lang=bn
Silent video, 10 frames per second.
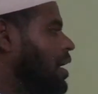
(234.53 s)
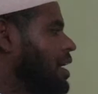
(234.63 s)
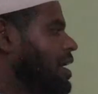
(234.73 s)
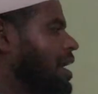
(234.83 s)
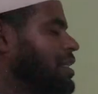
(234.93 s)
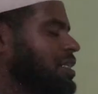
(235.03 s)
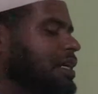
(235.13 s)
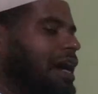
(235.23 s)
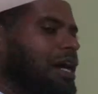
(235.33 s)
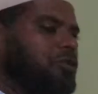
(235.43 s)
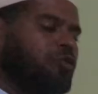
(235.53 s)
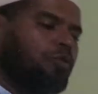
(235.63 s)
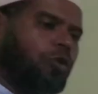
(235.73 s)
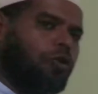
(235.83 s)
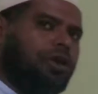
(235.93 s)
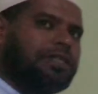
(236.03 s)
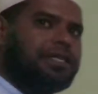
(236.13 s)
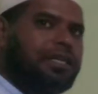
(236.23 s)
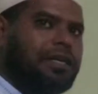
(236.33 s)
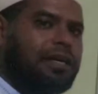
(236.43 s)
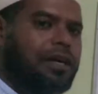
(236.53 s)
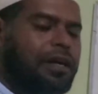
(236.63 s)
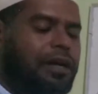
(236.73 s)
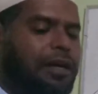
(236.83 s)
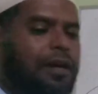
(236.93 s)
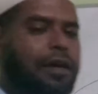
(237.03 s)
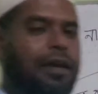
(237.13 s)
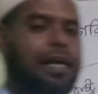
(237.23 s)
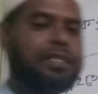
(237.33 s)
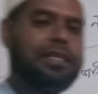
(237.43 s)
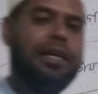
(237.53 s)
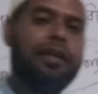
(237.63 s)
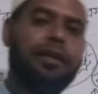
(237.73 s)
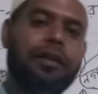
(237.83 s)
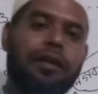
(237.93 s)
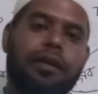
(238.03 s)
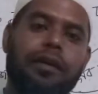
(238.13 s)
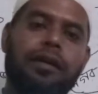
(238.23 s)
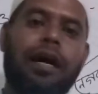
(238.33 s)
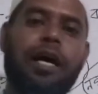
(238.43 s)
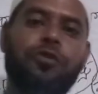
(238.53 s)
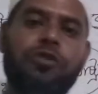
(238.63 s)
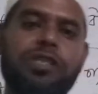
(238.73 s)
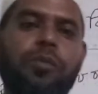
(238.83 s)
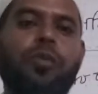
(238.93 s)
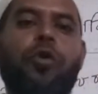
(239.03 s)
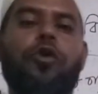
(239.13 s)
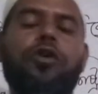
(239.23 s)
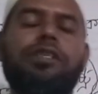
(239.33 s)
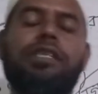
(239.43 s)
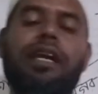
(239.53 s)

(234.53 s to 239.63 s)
একটা রাষ্ট্রের আয়তনও বড় হয়েছে রাষ্ট্রের আয়তন যেমন বড় হয়েছে